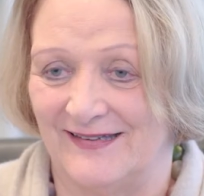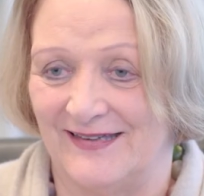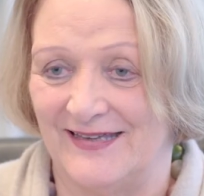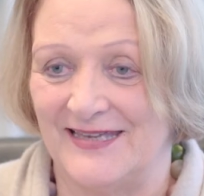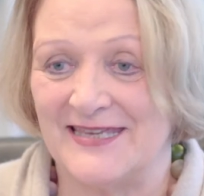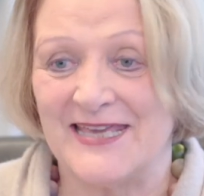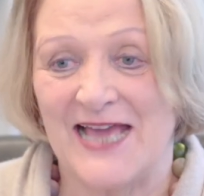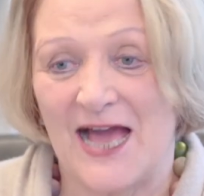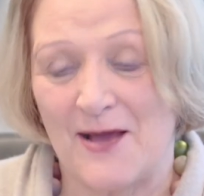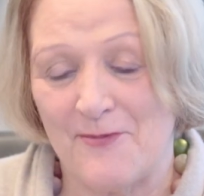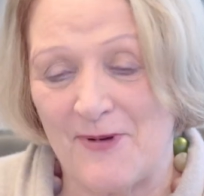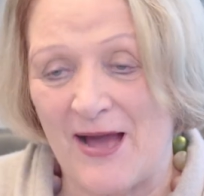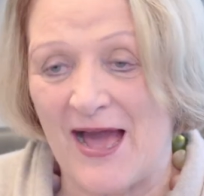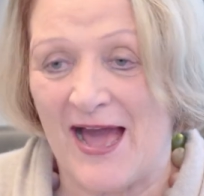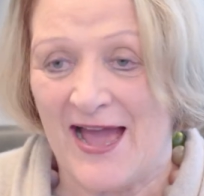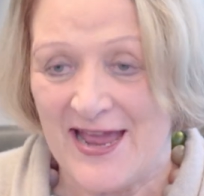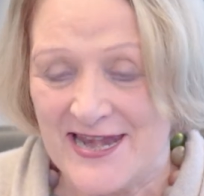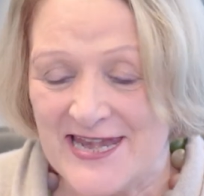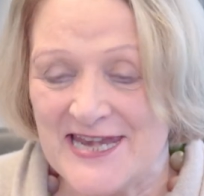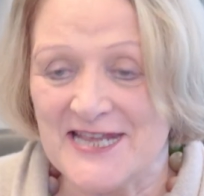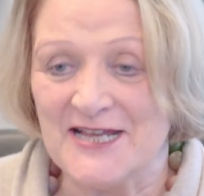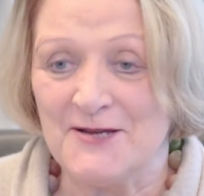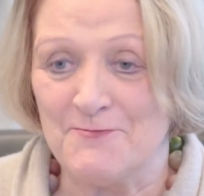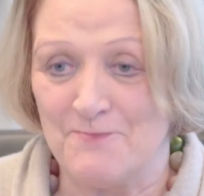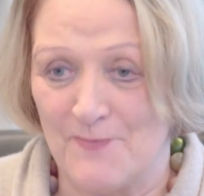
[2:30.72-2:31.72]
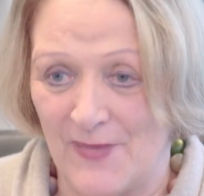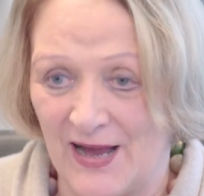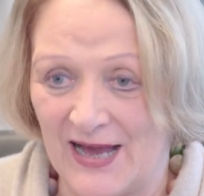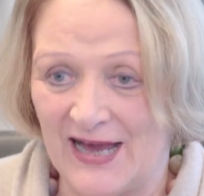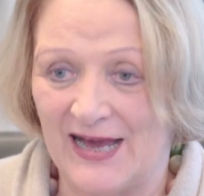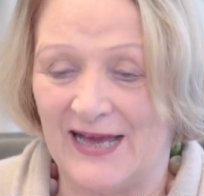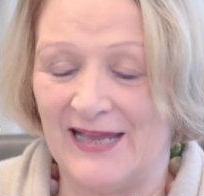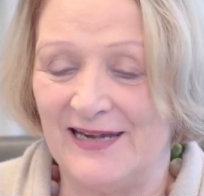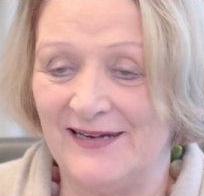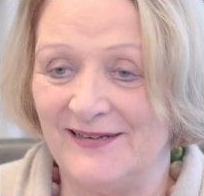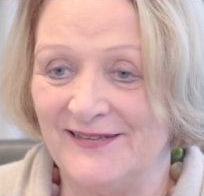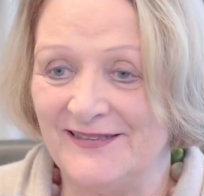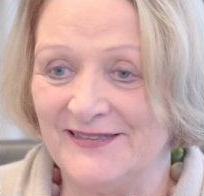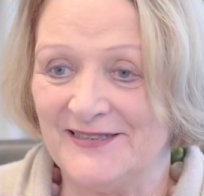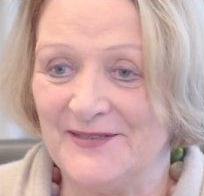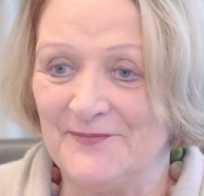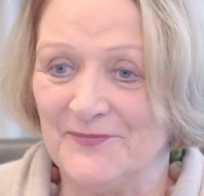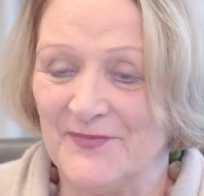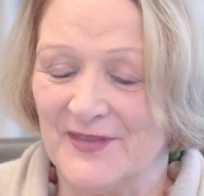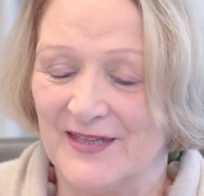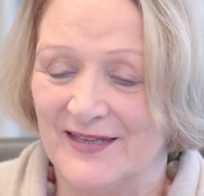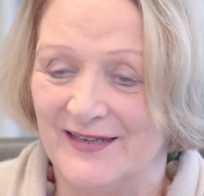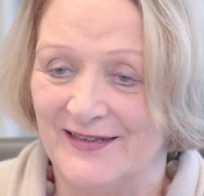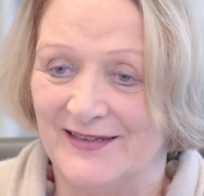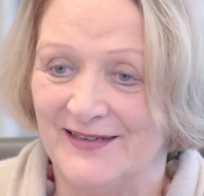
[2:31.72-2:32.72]
Ich habe einige Male
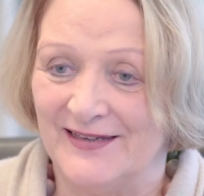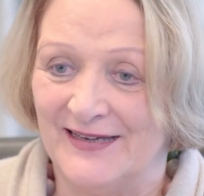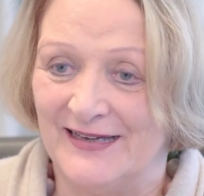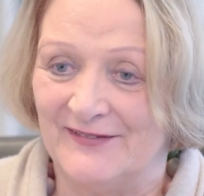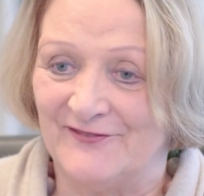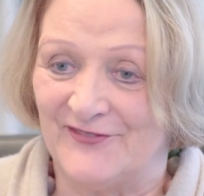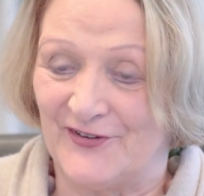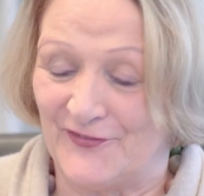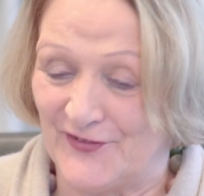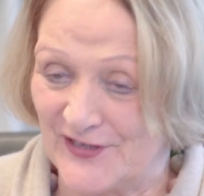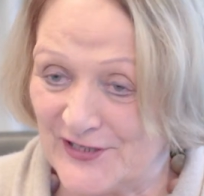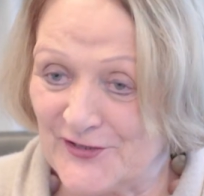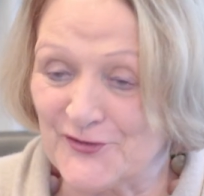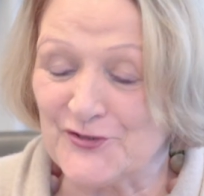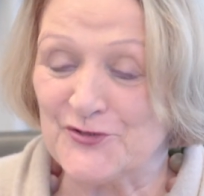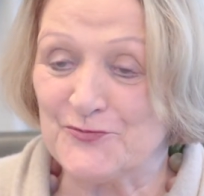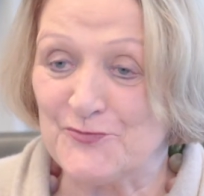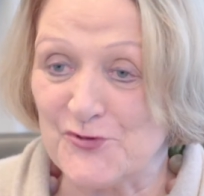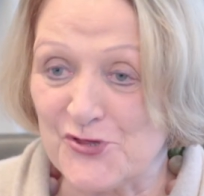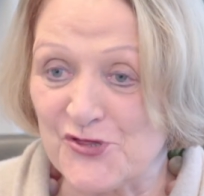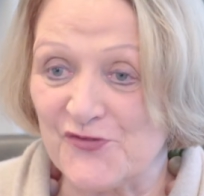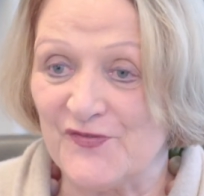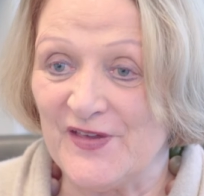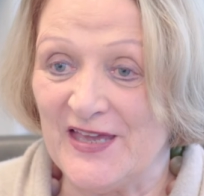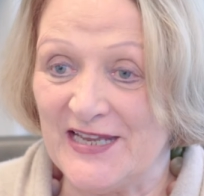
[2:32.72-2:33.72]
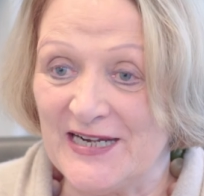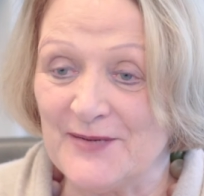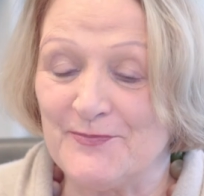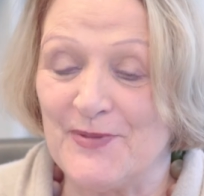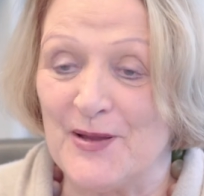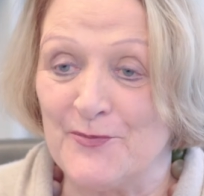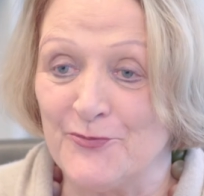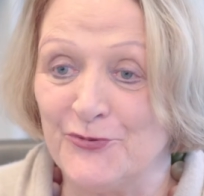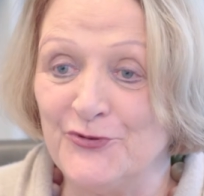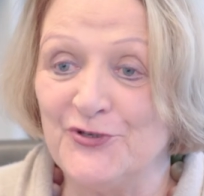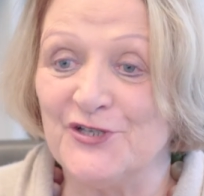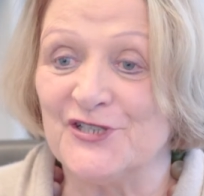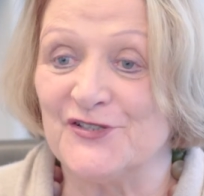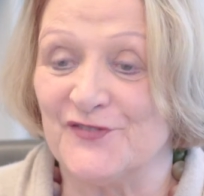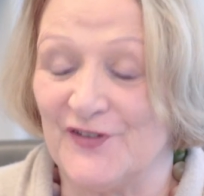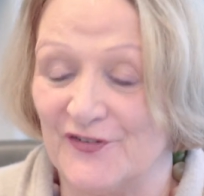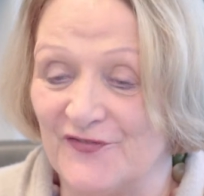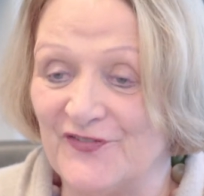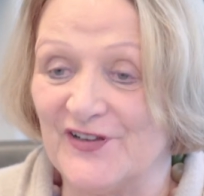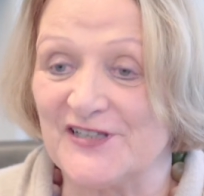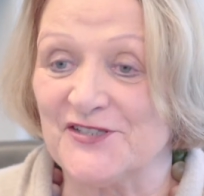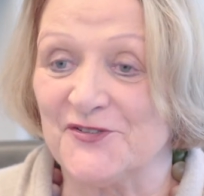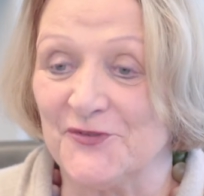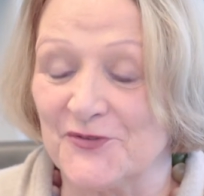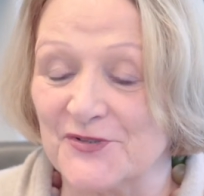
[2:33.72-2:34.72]
Verfassungsbeschwerde beim
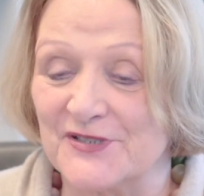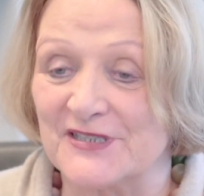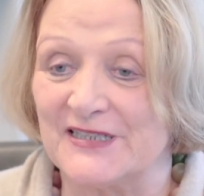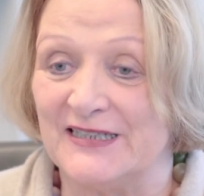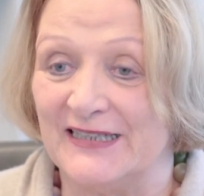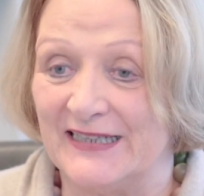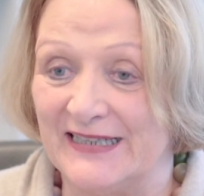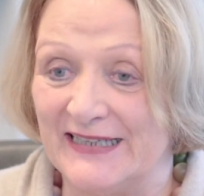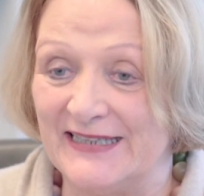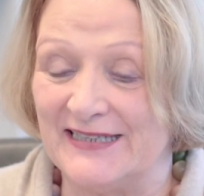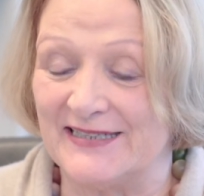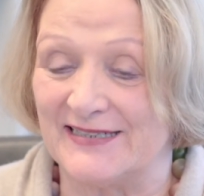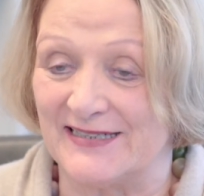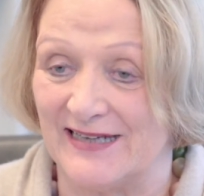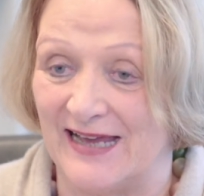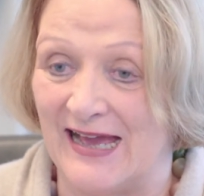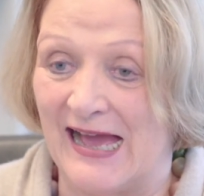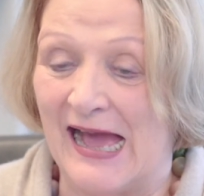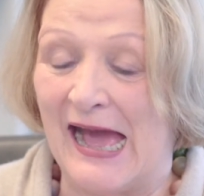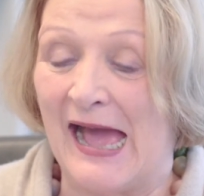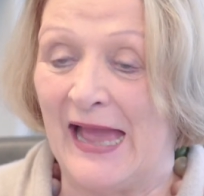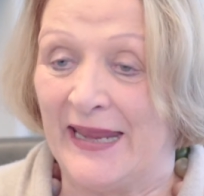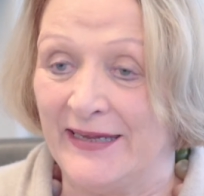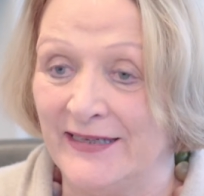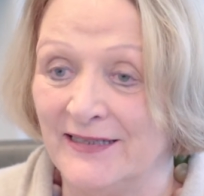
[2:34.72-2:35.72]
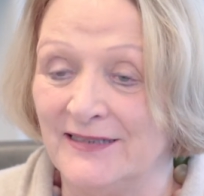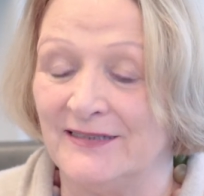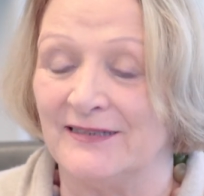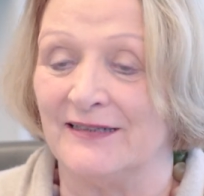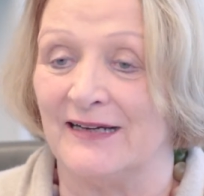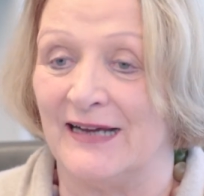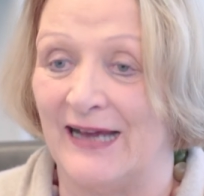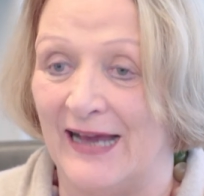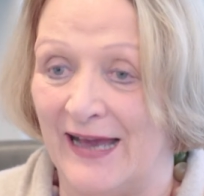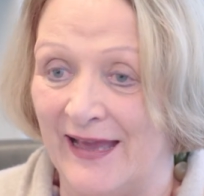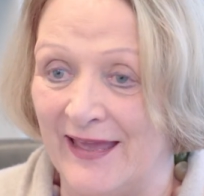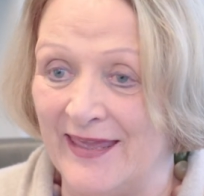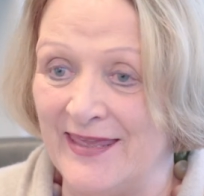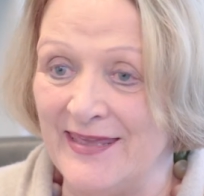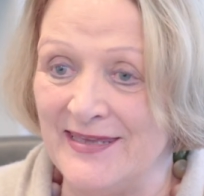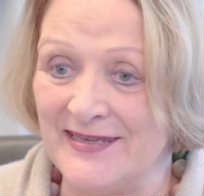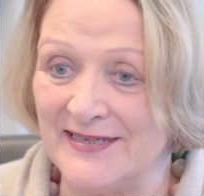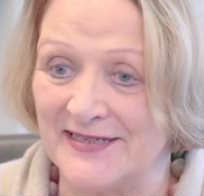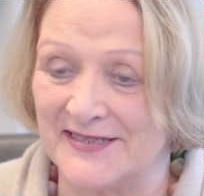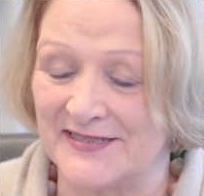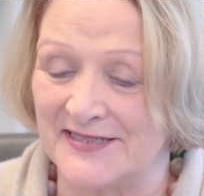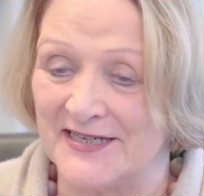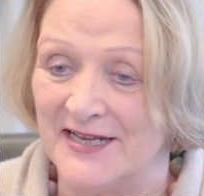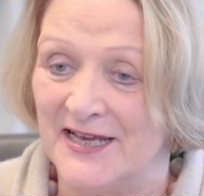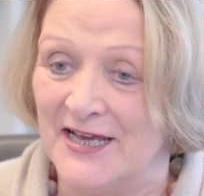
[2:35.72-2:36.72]
Bundesverfassungsgericht
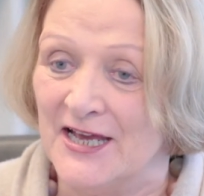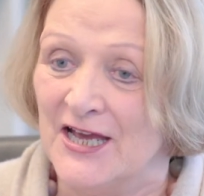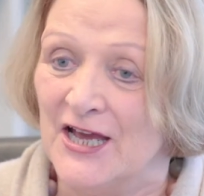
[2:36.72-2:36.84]
eingereicht,